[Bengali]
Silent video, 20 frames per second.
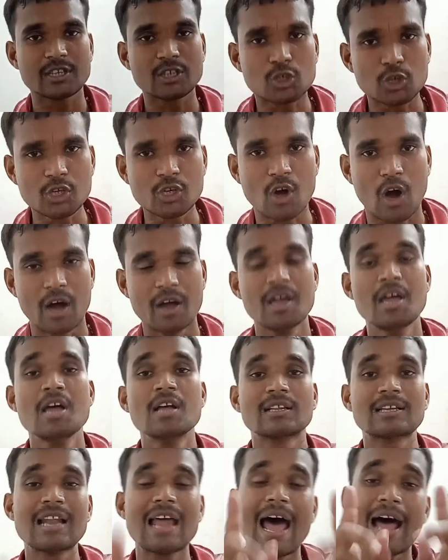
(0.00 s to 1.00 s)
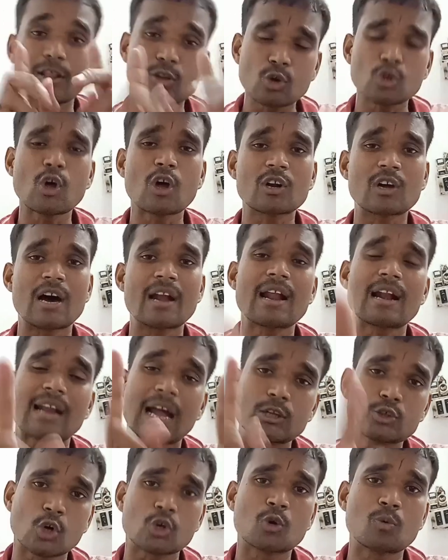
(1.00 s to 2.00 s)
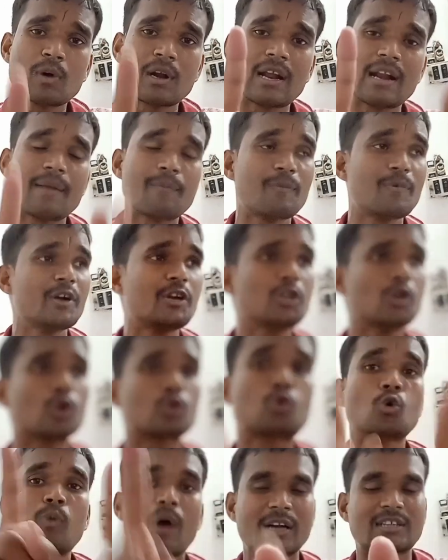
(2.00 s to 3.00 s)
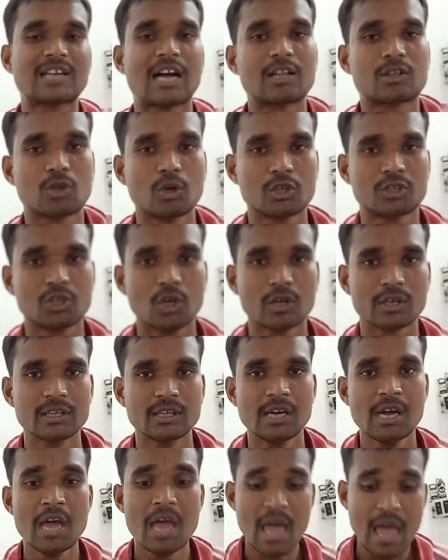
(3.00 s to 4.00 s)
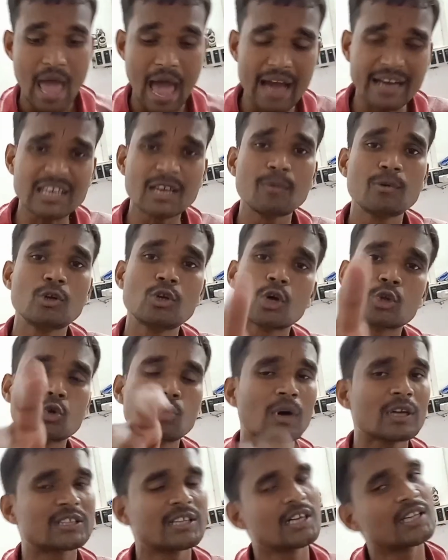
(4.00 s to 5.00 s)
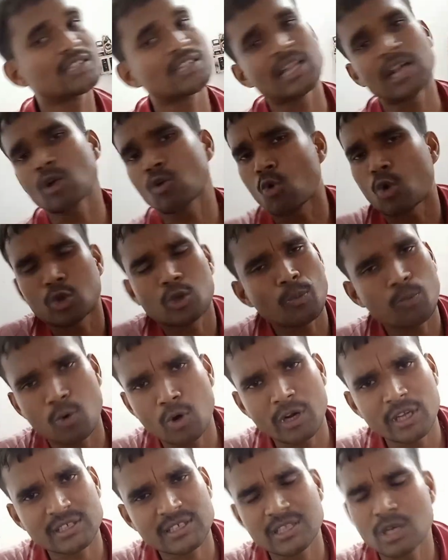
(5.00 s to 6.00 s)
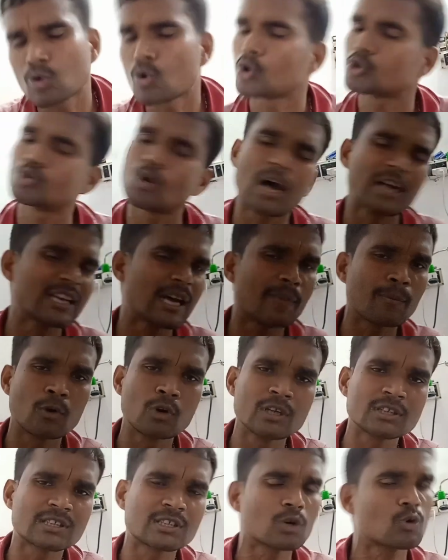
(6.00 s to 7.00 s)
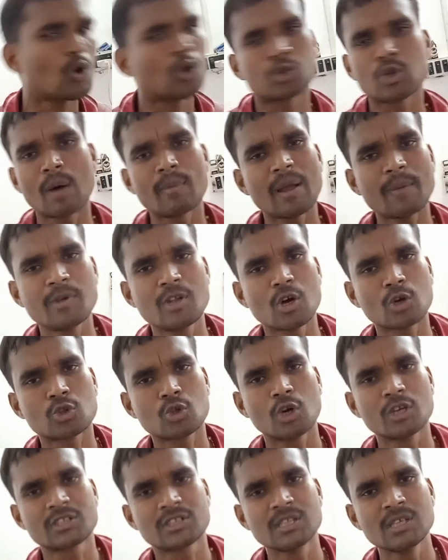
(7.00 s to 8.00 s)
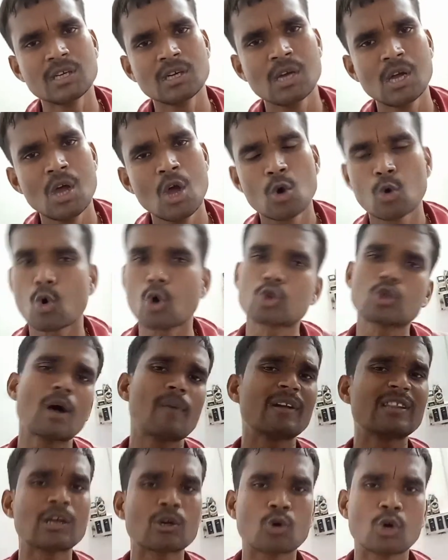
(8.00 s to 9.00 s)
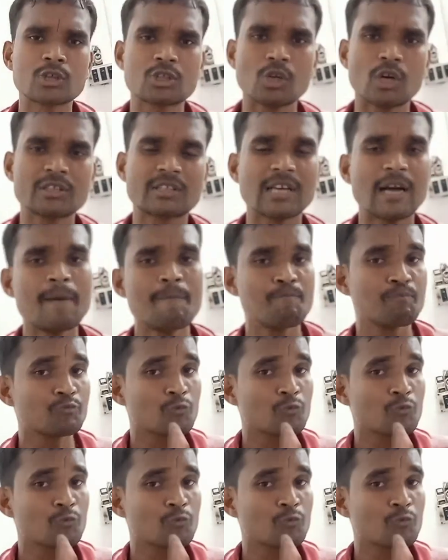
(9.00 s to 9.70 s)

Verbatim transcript: কিছুই নয় তাহলে এত দরকার আর রাজু অটোমলের ভিডিও দুবার ছাড়তে হচ্ছে ওকে একই ভিডিও দুবার ছেড়েছে তাহলে কত ফোন এসছে কত হাজার ফোন এসছে কত আমরা বিরক্ত হয়েছি কত আমাদের ক্ষতি হয়েছে